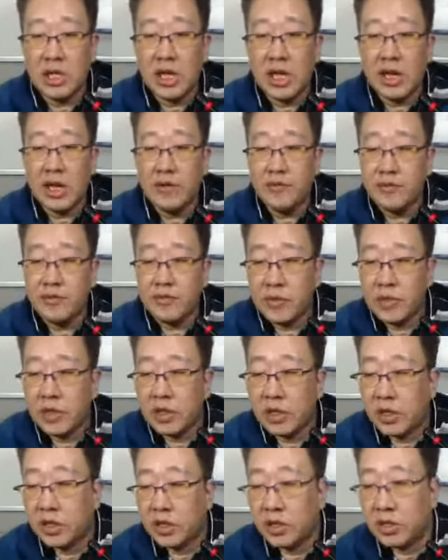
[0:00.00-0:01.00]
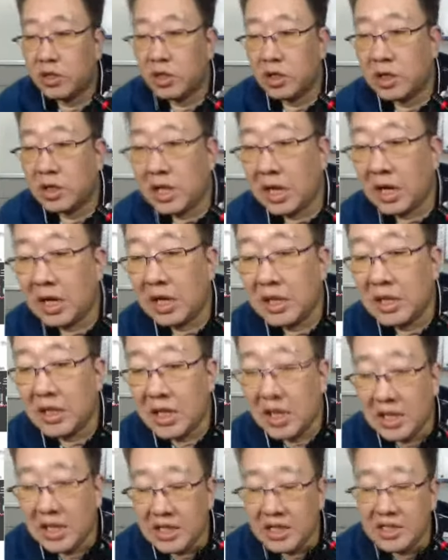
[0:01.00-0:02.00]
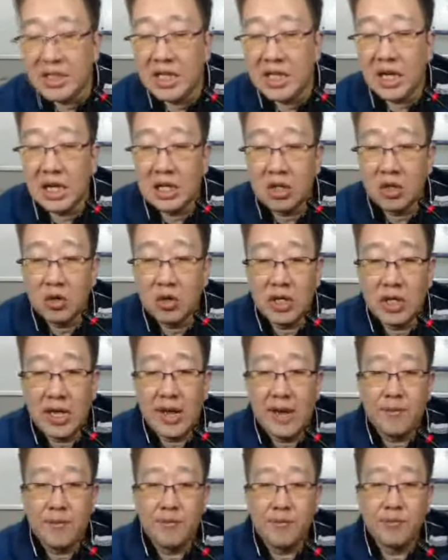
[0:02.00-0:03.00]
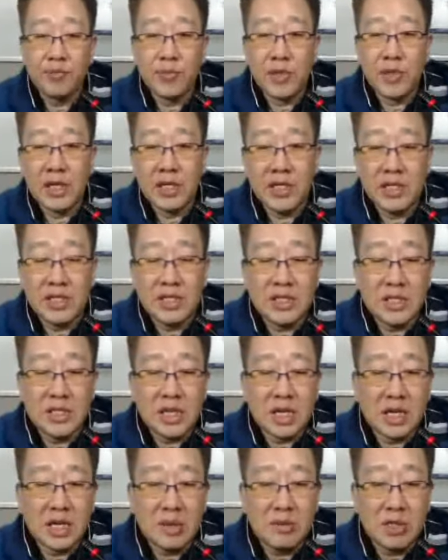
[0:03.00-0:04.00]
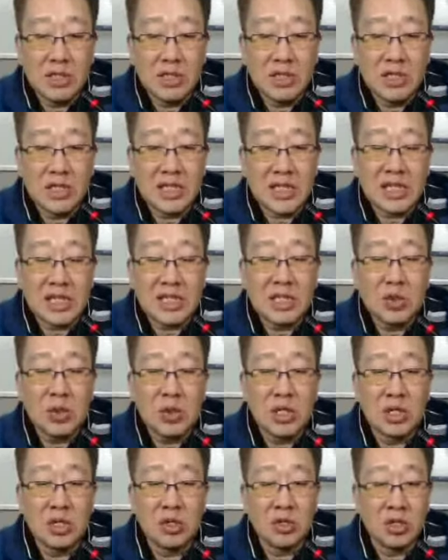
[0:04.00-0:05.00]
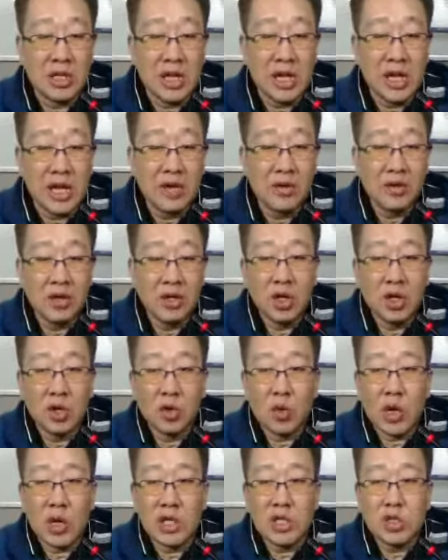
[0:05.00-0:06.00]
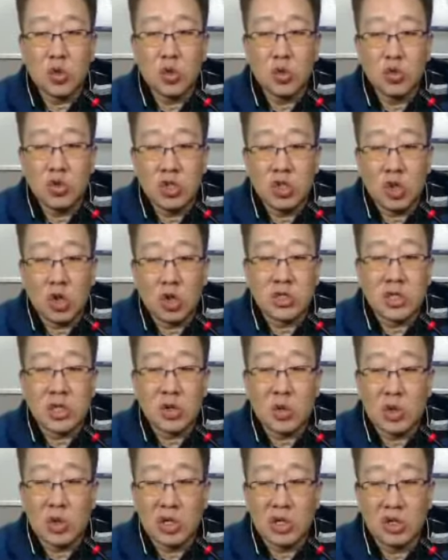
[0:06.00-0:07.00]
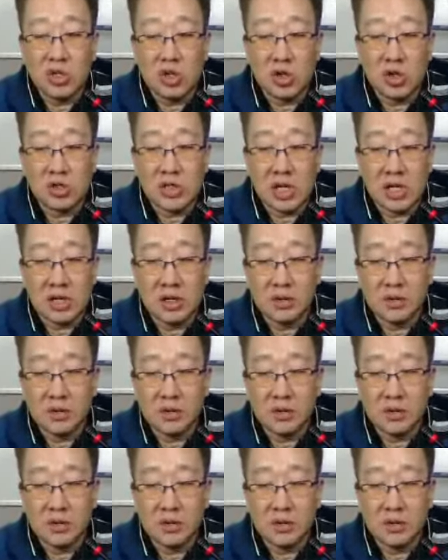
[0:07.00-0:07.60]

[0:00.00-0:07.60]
예. 그 약간 이제 인스타 같은 건데 인스타그램은 이제 사진 올리는 건데 콰이소우는 영상 올리는 거예요. 영상.